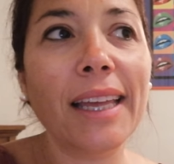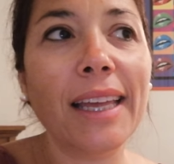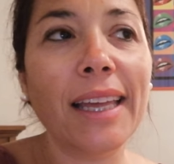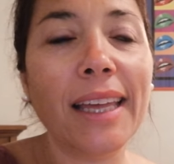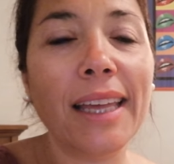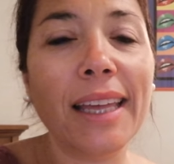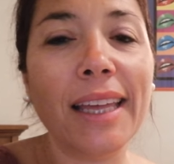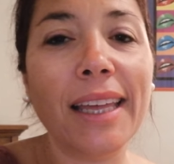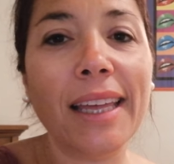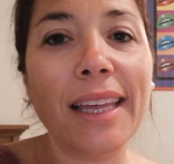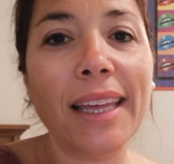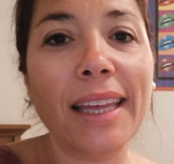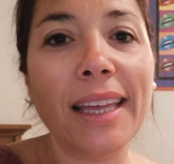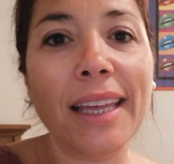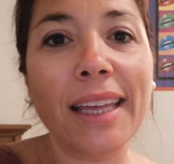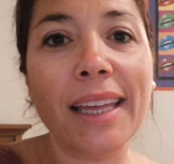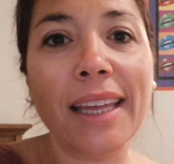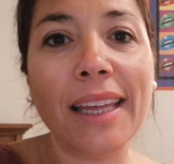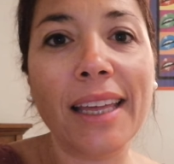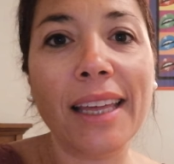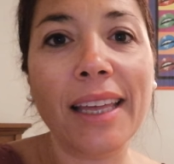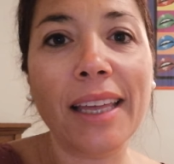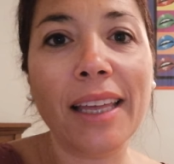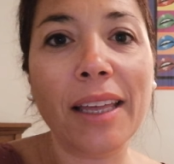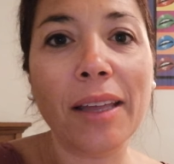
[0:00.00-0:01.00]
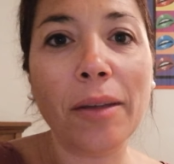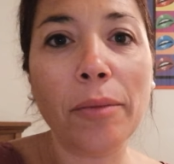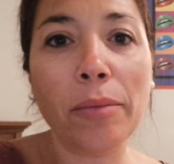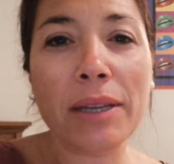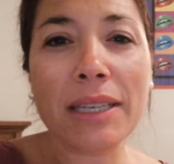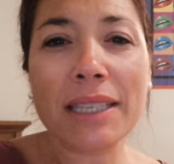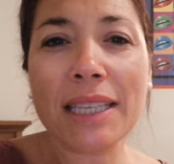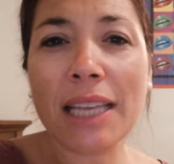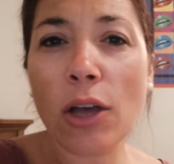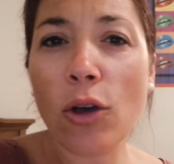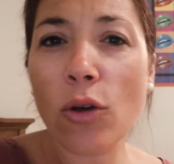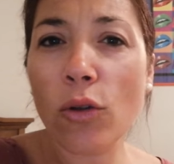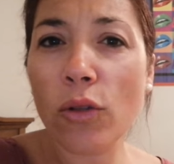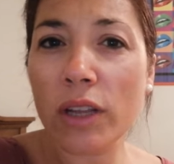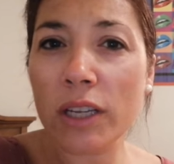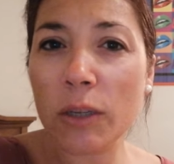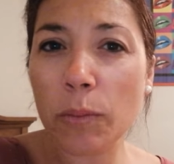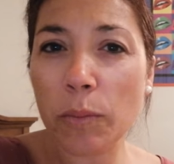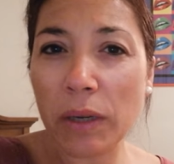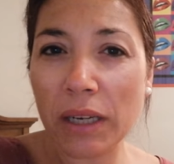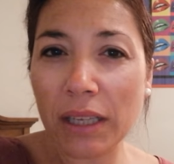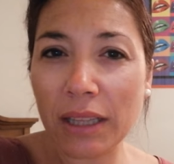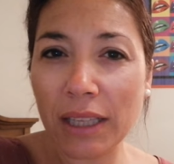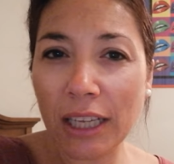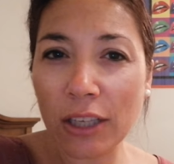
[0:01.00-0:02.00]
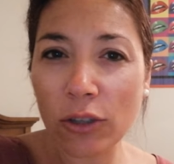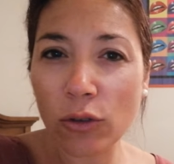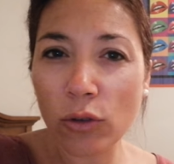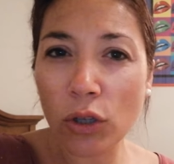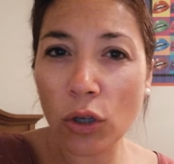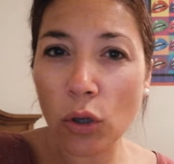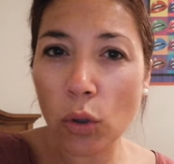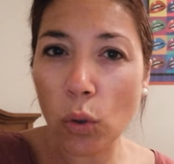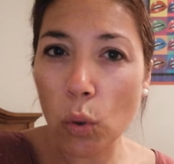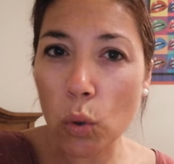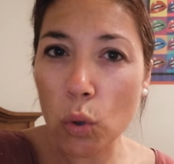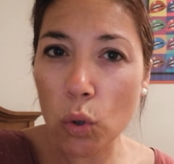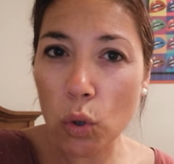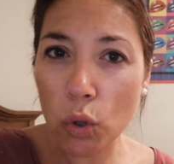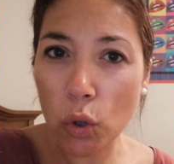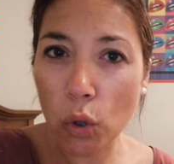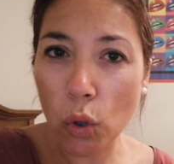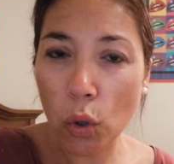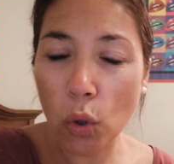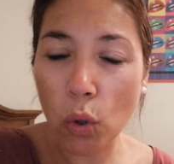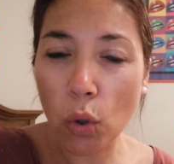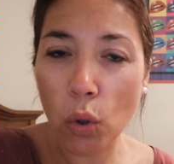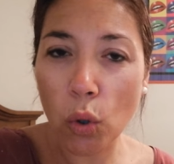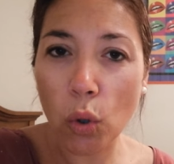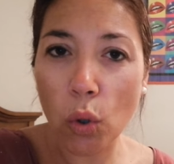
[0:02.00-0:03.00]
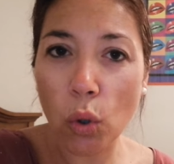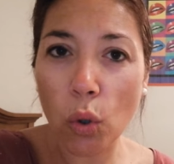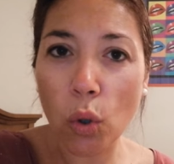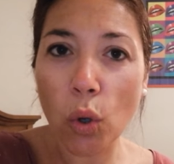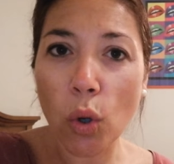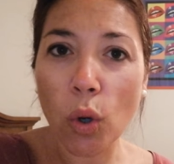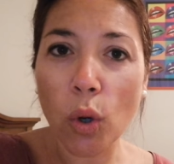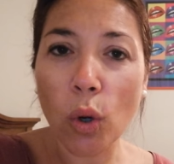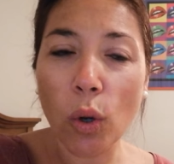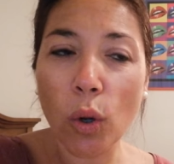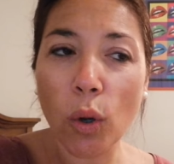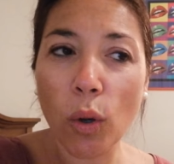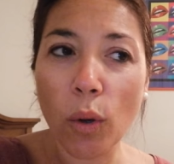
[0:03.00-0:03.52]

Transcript: Eh, me he estado despertando incluso